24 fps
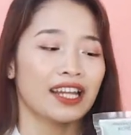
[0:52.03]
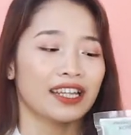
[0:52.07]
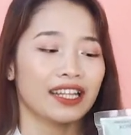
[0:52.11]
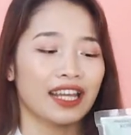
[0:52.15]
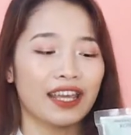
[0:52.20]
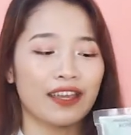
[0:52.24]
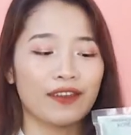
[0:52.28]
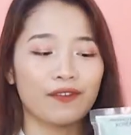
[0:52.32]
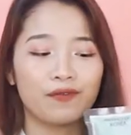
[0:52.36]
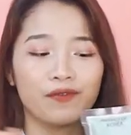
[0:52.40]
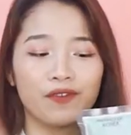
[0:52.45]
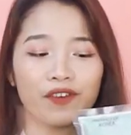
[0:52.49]

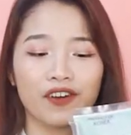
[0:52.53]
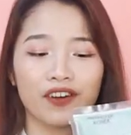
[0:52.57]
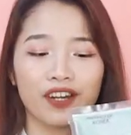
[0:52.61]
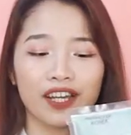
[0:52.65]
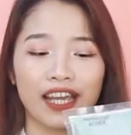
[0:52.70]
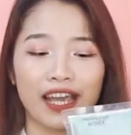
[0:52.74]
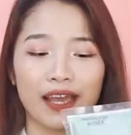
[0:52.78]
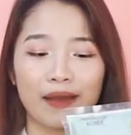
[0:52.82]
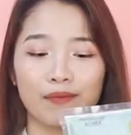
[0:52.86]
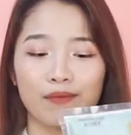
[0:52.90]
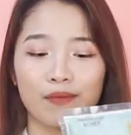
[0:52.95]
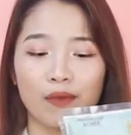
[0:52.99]
thì với
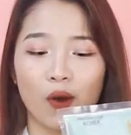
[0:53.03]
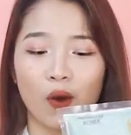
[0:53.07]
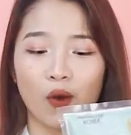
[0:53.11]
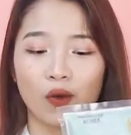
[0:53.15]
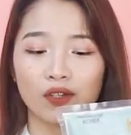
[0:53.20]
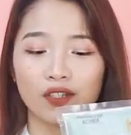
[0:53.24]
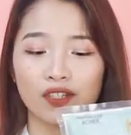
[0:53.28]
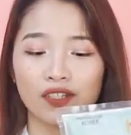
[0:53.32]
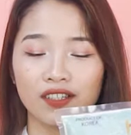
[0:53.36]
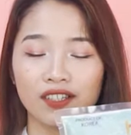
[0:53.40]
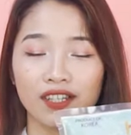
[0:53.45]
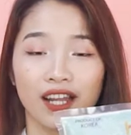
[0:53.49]
cái
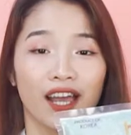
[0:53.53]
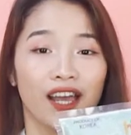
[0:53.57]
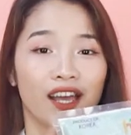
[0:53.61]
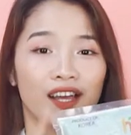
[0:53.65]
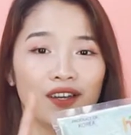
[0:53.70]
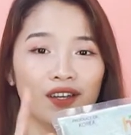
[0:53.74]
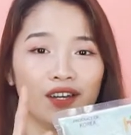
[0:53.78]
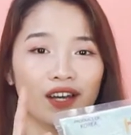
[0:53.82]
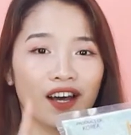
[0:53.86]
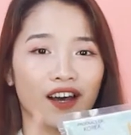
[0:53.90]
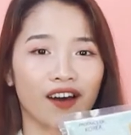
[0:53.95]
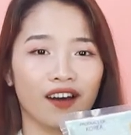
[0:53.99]
món
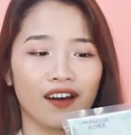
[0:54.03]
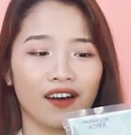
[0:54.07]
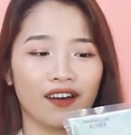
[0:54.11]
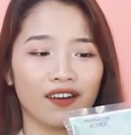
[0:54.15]
uh,